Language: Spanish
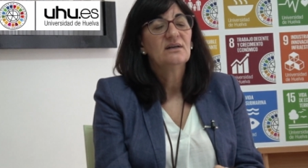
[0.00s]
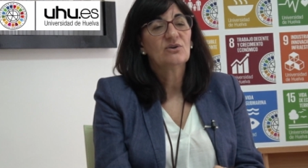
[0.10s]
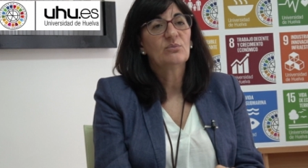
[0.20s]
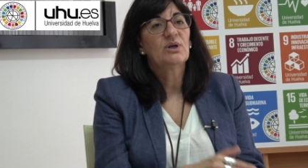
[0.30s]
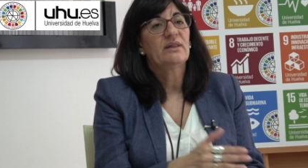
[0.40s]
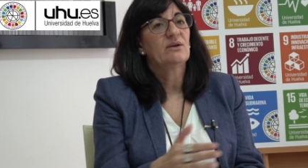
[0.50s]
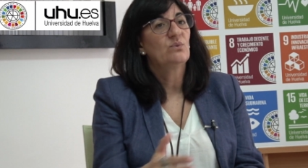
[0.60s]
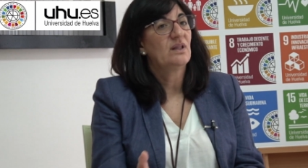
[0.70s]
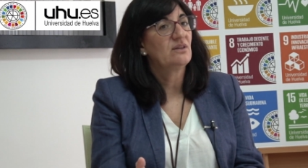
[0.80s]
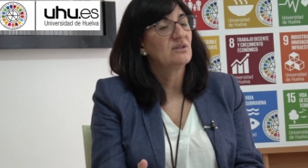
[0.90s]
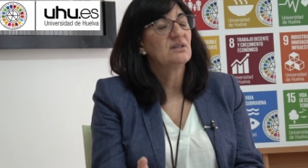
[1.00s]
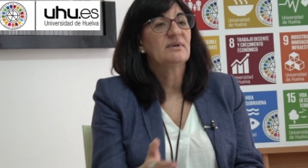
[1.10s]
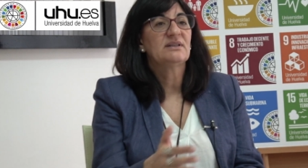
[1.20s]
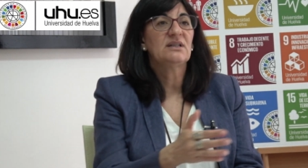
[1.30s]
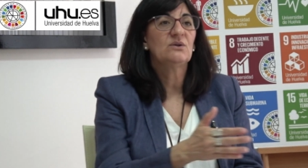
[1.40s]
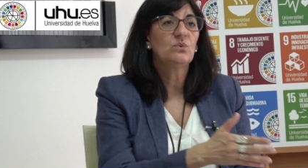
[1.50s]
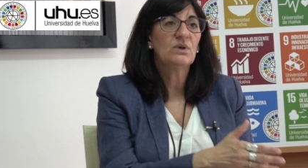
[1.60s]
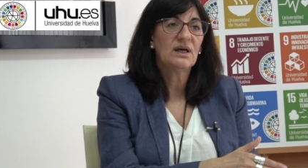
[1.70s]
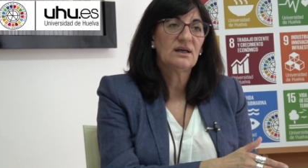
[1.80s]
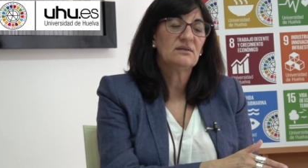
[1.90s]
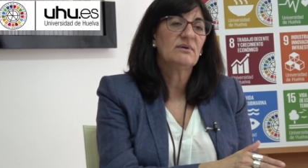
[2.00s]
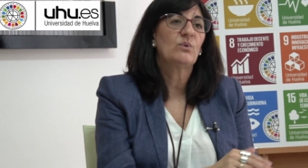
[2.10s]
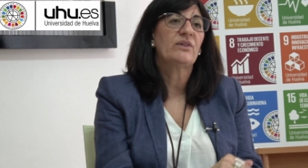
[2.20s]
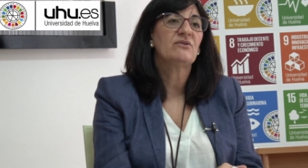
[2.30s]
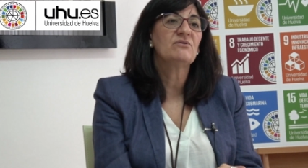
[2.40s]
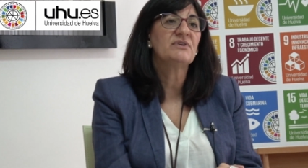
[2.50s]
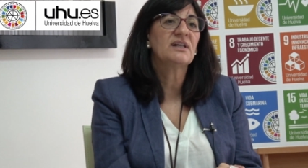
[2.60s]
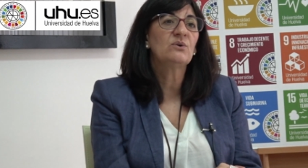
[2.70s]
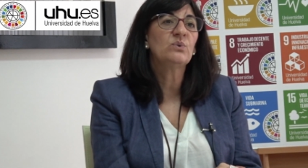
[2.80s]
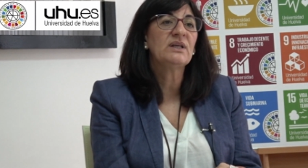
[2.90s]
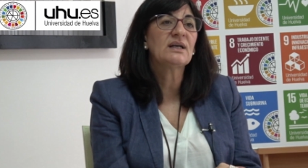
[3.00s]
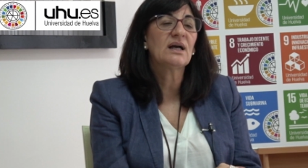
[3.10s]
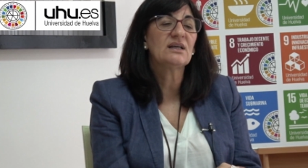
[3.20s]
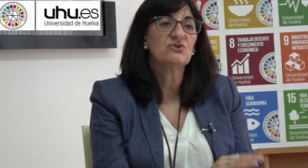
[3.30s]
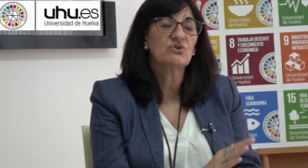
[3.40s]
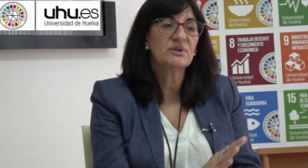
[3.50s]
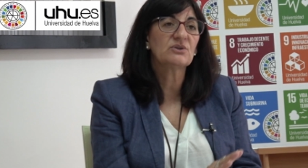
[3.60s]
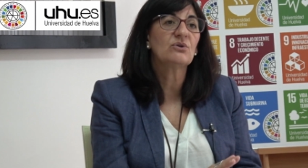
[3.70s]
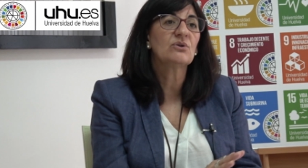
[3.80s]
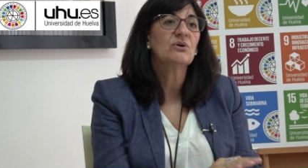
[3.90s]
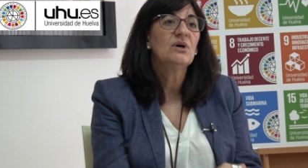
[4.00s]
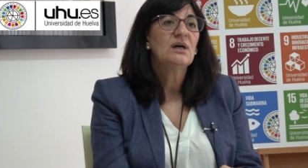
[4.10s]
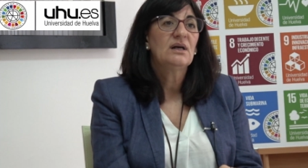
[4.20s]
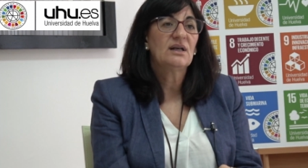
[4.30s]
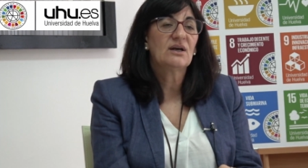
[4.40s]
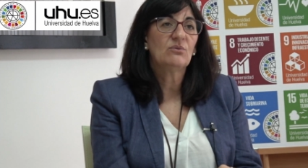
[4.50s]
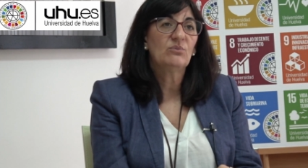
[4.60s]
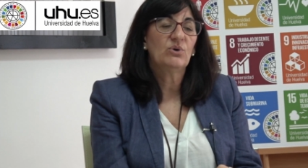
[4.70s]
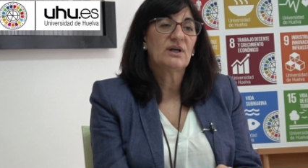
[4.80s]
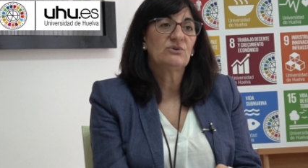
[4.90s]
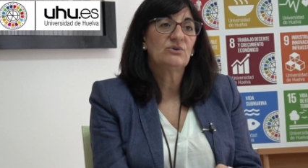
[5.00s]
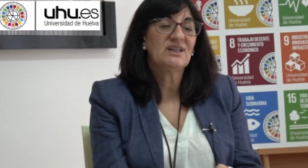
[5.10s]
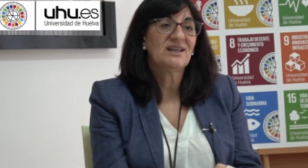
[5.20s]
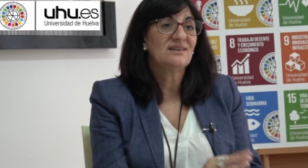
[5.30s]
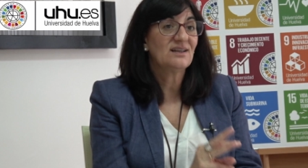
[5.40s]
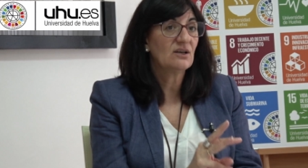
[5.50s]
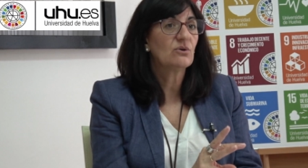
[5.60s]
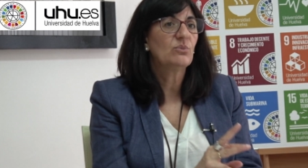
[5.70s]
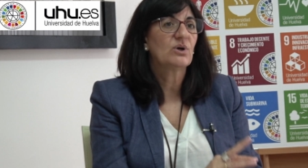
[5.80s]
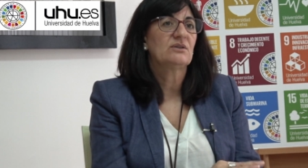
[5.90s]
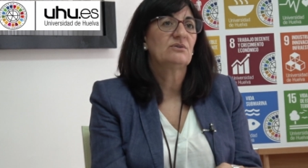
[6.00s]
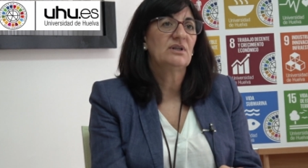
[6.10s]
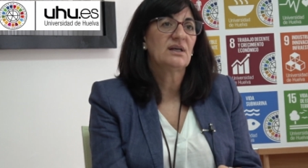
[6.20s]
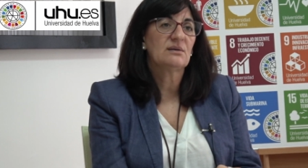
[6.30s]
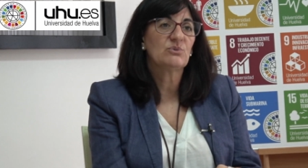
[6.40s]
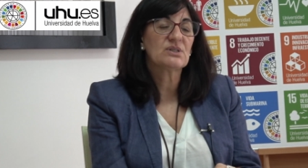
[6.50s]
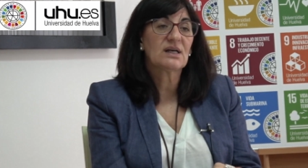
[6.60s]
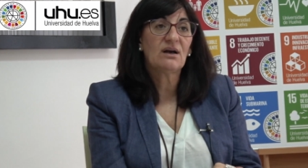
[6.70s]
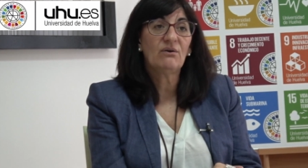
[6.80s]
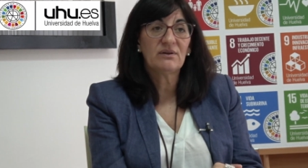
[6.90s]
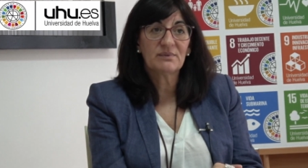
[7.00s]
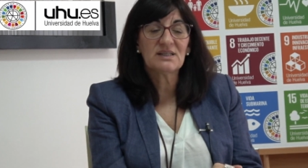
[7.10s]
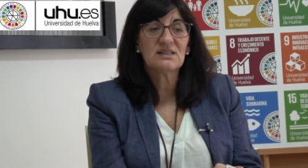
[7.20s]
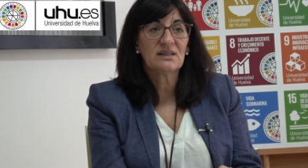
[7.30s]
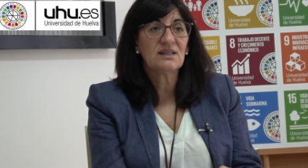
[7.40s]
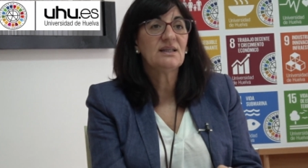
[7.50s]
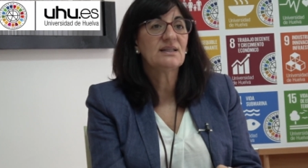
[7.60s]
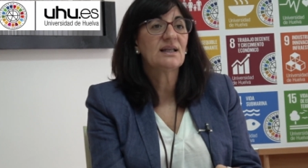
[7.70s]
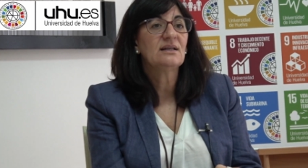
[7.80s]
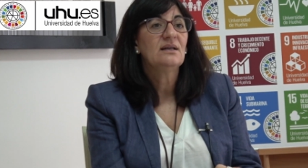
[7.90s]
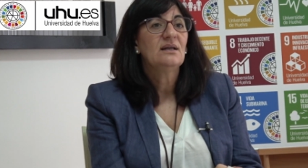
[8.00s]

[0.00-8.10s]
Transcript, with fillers: como la de anulación de matrícula, evaluación final única y sobre todo la convocatoria, tres convocatorias que hemos sacado de brecha digital